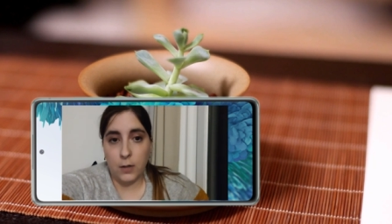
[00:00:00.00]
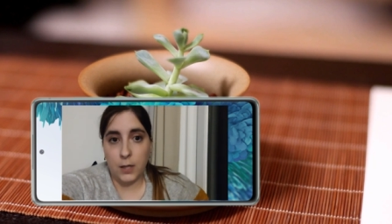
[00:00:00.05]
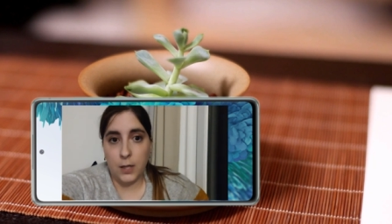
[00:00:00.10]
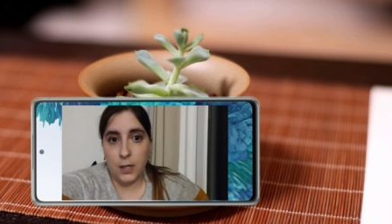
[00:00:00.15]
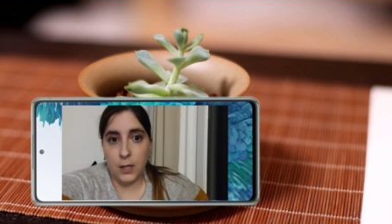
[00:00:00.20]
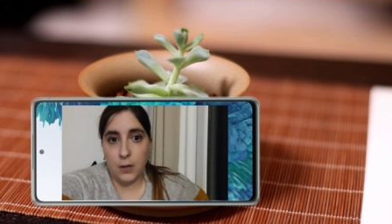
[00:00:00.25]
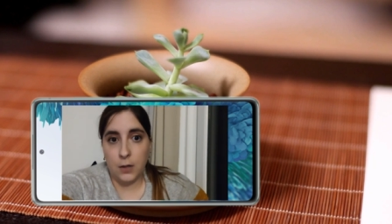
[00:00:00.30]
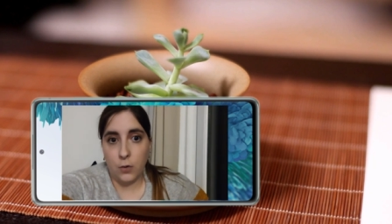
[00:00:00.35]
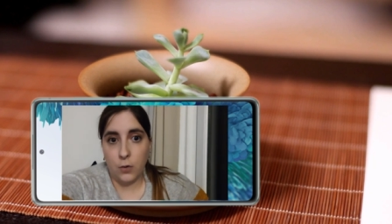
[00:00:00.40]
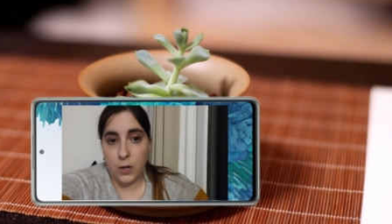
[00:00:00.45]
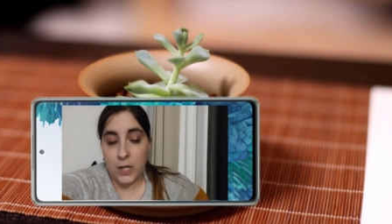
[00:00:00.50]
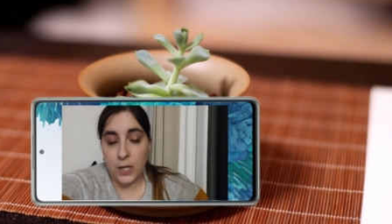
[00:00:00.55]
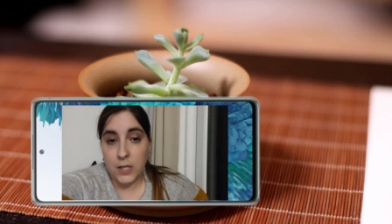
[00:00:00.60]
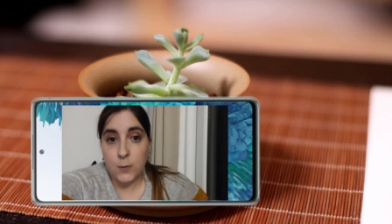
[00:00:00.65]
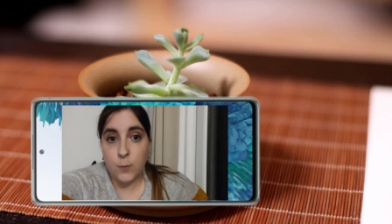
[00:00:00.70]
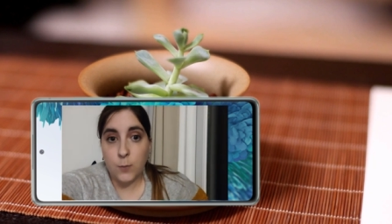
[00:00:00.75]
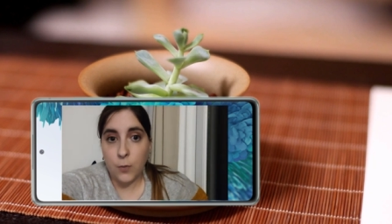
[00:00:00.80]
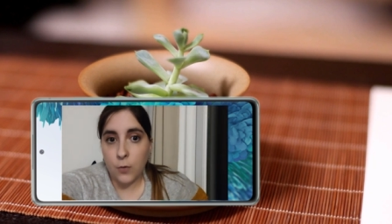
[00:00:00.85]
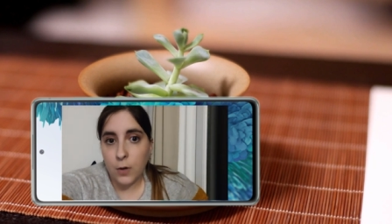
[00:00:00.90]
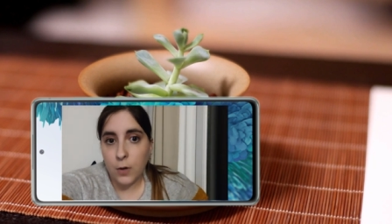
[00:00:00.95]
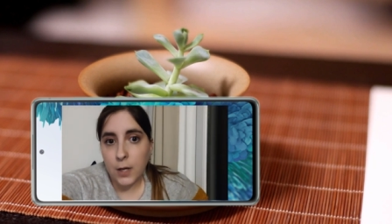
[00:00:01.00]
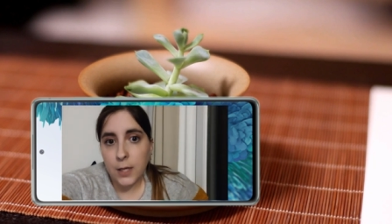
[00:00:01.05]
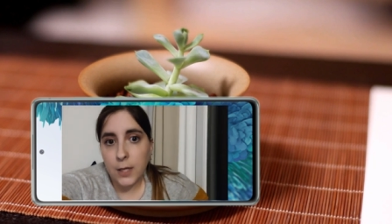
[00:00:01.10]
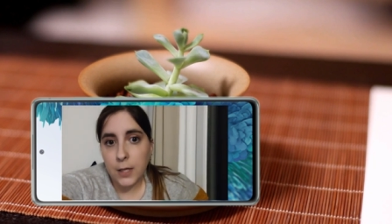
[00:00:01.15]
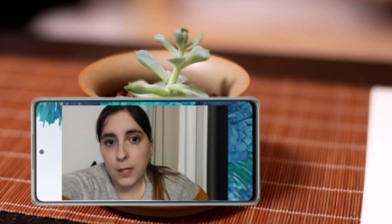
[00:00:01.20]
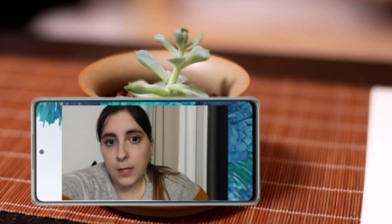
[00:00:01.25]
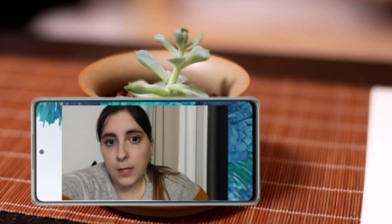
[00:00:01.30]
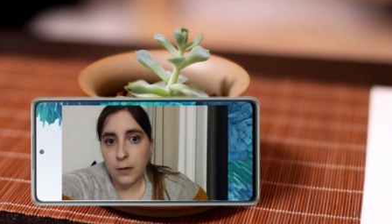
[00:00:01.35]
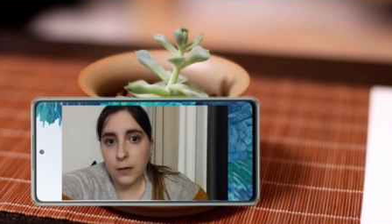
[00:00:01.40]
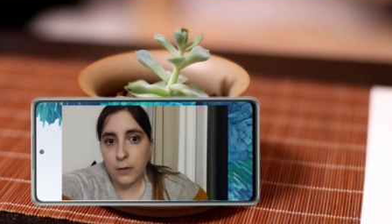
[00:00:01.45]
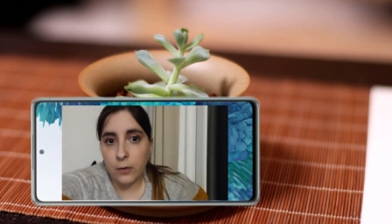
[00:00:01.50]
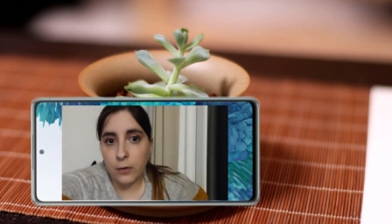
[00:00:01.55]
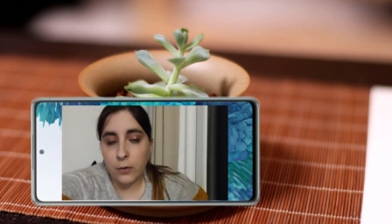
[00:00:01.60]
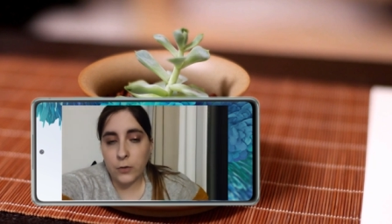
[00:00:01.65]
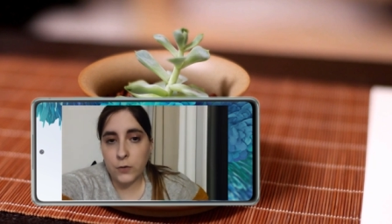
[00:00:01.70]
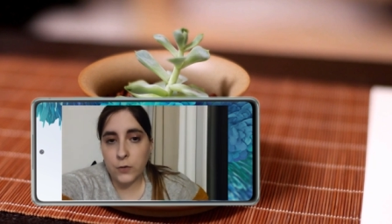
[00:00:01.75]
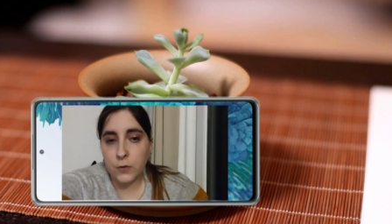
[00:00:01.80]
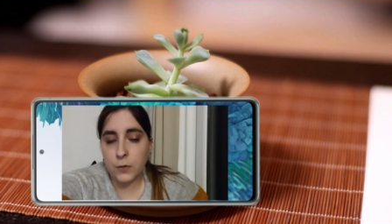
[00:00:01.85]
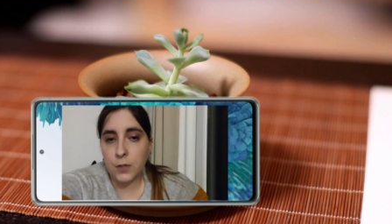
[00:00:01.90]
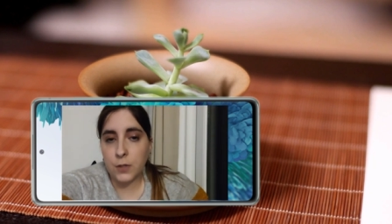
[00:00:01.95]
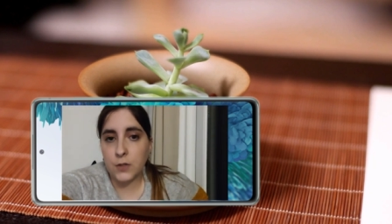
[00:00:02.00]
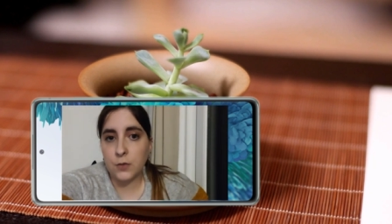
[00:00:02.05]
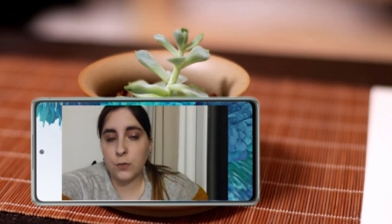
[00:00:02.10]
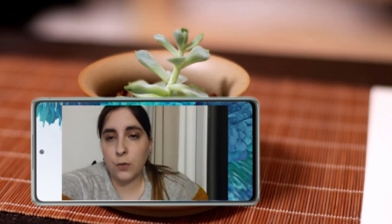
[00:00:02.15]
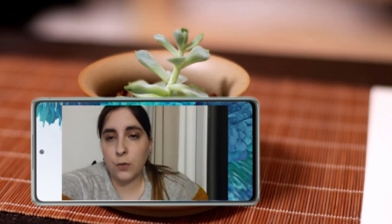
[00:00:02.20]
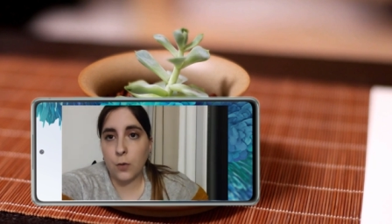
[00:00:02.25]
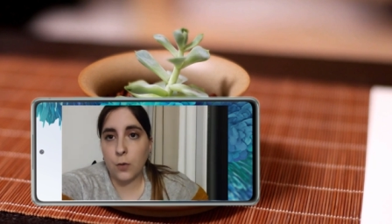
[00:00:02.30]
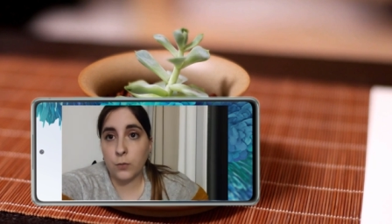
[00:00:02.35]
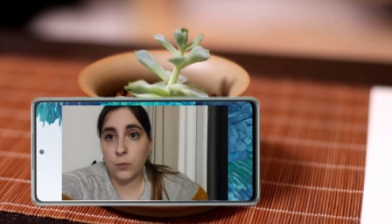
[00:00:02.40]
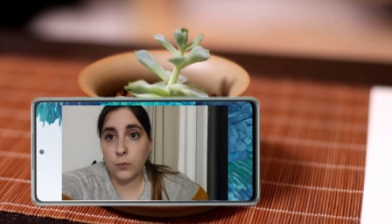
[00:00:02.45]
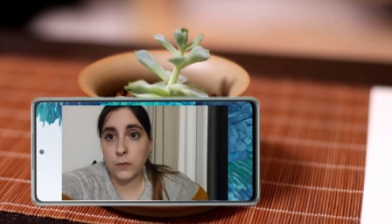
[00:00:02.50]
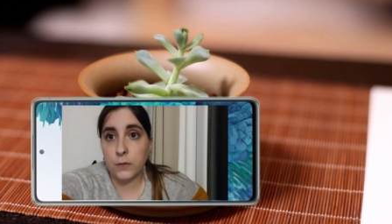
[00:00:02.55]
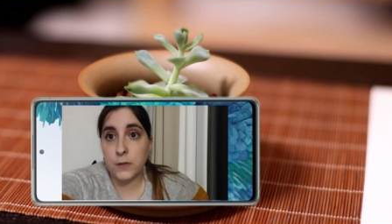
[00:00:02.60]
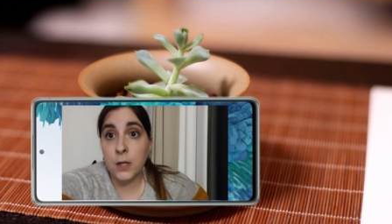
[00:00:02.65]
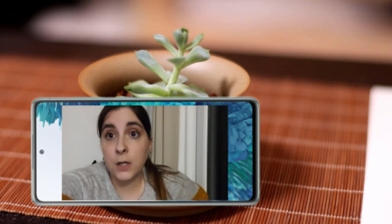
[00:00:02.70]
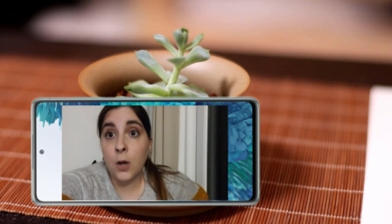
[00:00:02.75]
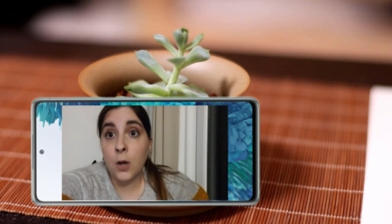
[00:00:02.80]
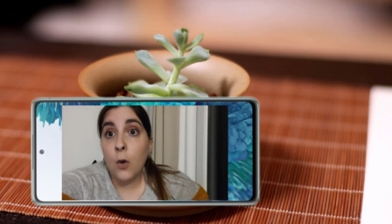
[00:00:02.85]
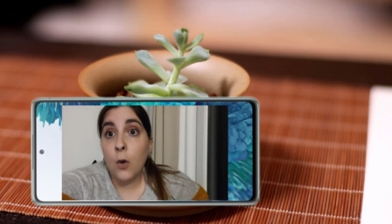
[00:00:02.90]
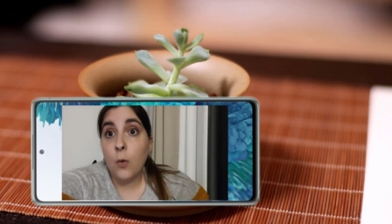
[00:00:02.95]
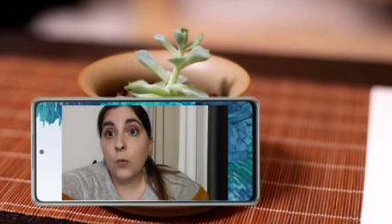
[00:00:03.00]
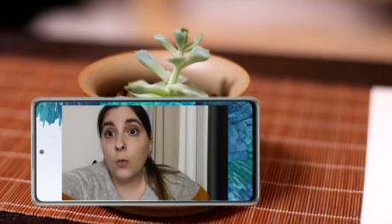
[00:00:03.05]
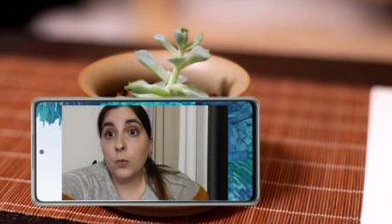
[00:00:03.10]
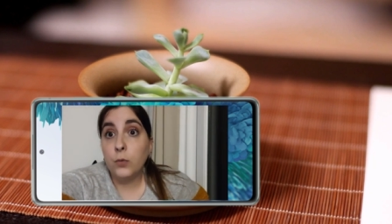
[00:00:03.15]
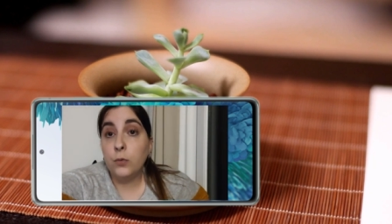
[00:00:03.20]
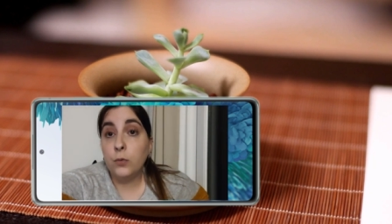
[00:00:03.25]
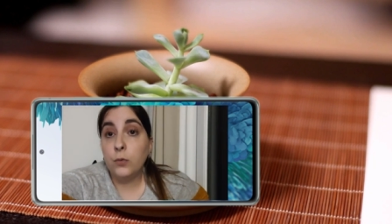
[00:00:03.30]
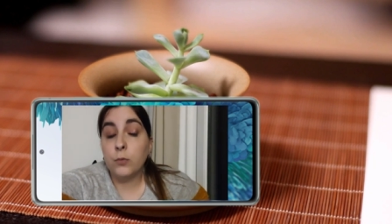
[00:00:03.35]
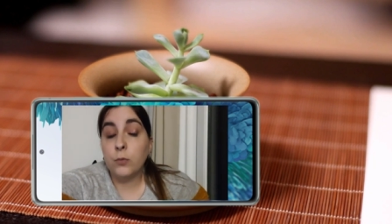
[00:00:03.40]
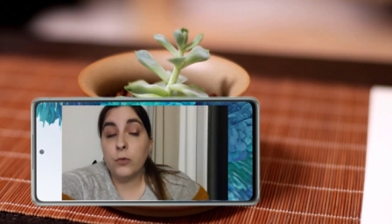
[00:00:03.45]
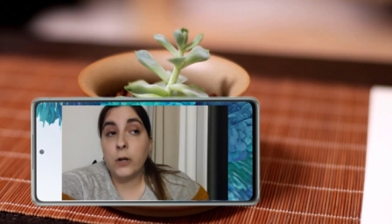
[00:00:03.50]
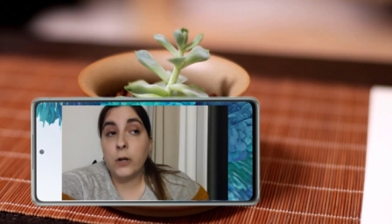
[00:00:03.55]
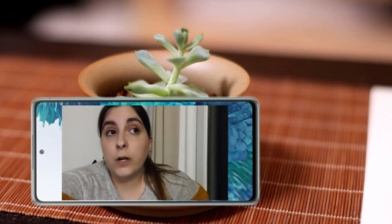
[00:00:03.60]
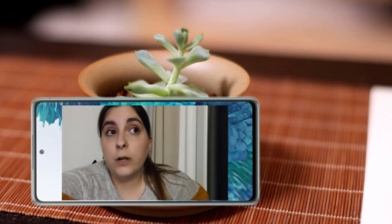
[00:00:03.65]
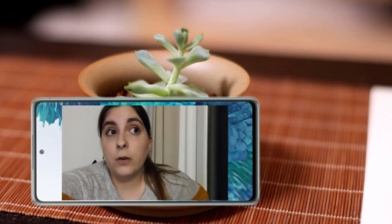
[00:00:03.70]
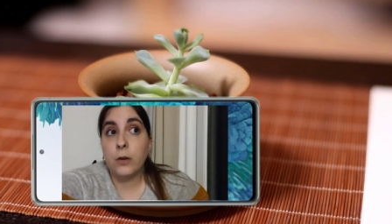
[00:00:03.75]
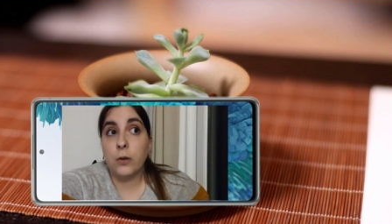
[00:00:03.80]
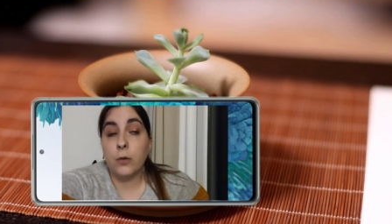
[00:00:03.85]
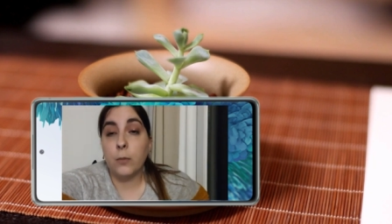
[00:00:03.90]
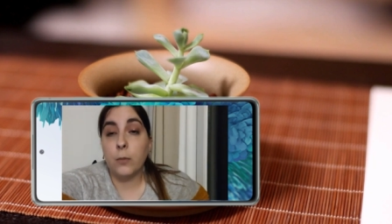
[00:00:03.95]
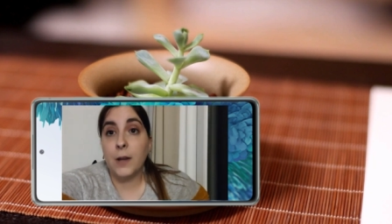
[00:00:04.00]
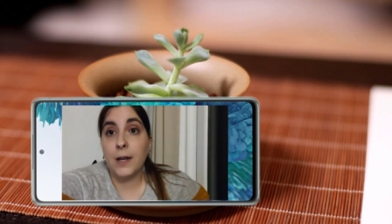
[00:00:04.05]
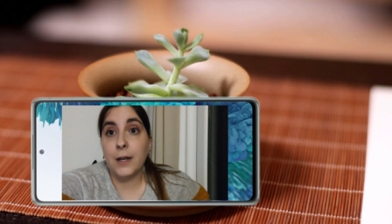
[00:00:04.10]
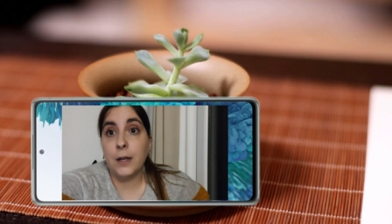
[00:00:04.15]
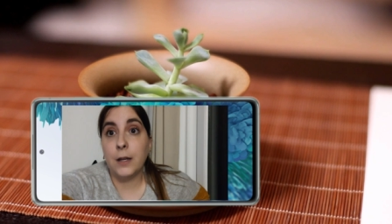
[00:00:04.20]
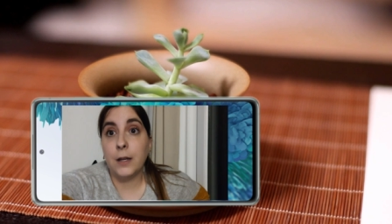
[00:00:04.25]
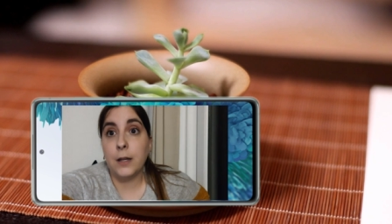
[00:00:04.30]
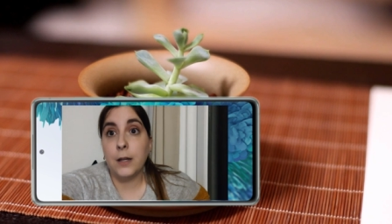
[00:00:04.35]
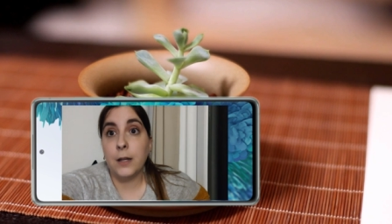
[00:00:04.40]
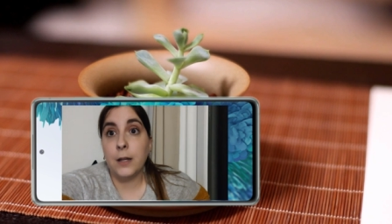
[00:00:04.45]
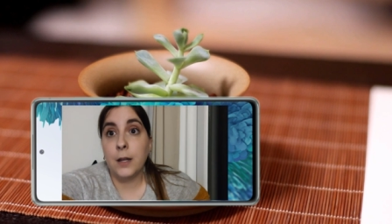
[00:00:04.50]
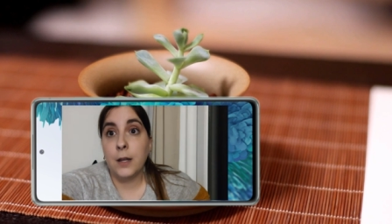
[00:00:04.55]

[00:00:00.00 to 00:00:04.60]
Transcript: et euh, explorer ce que les auteurs ont dit, ou du moins bah, les,